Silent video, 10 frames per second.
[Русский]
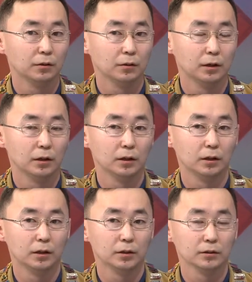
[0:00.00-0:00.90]

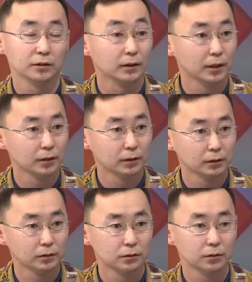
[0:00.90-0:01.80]
э, солдат,
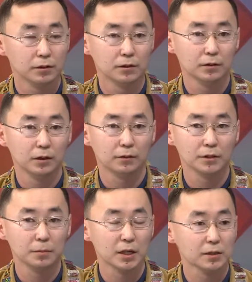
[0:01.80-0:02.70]
то есть
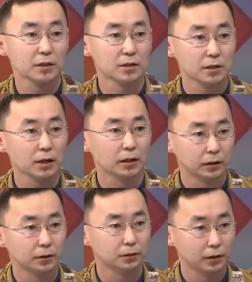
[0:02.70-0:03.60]
18 э, из них
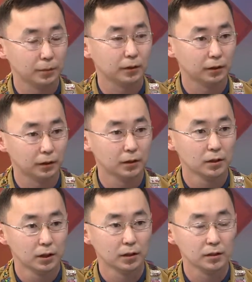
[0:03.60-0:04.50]
это вот именно
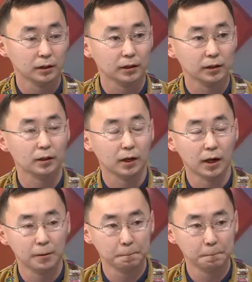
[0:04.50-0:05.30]
солдаты РКК.